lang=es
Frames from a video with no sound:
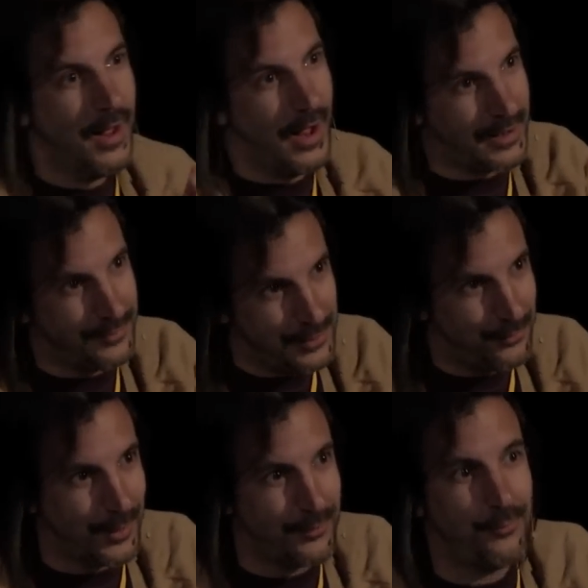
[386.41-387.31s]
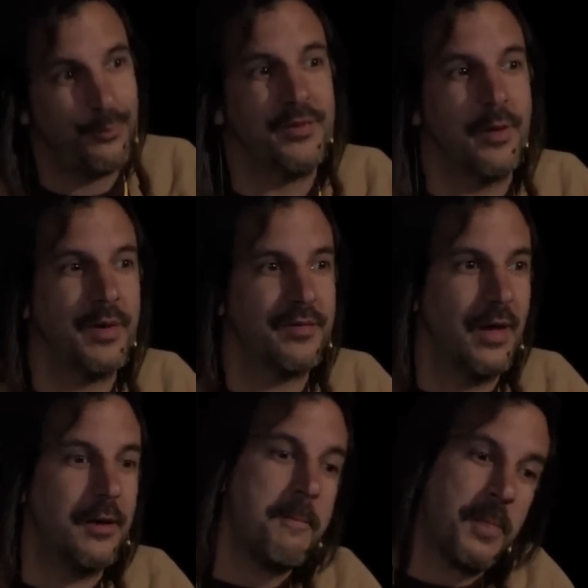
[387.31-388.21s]
Al ratito que eso empieza a
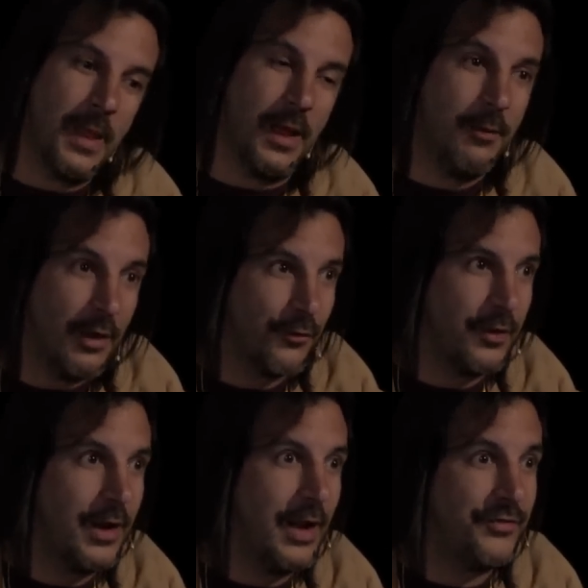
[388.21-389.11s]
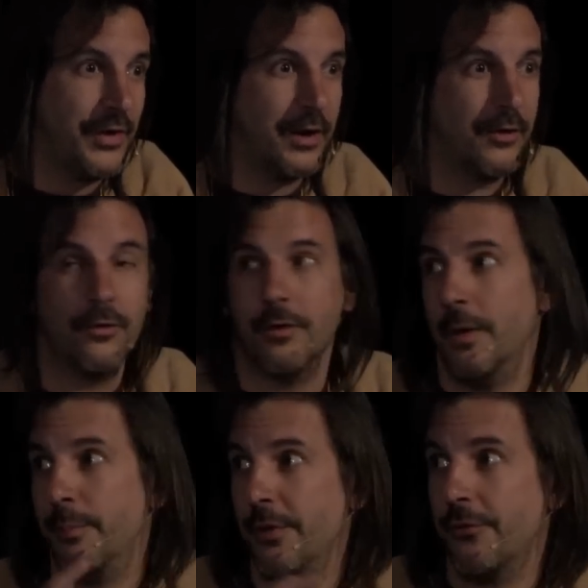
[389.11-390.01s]
pasar, e iba a sonar al charco,
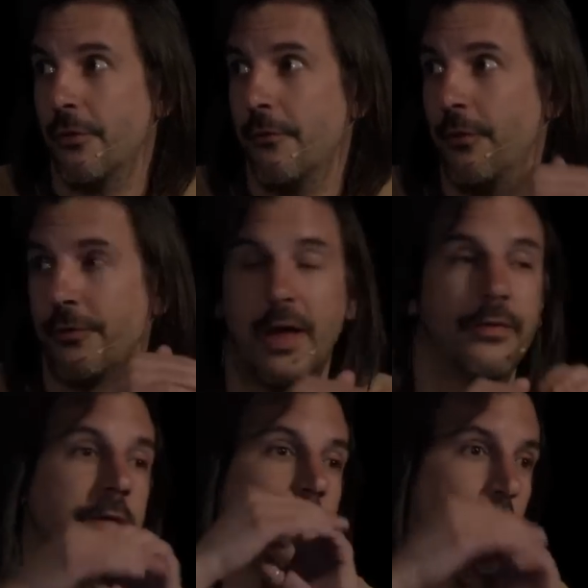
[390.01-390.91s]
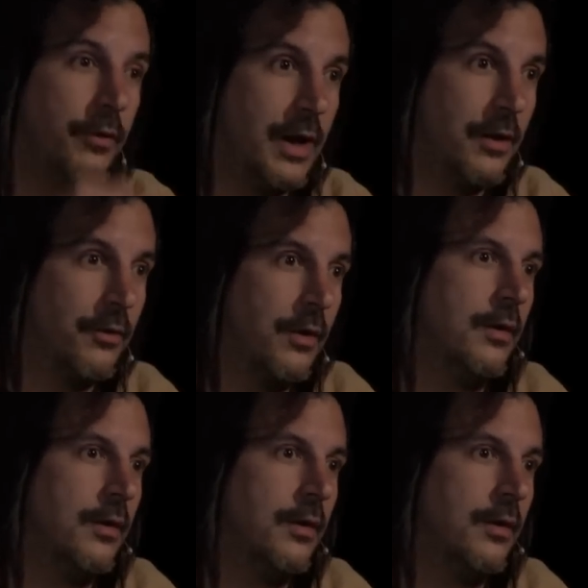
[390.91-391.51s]
el piso es flotante, entablonado,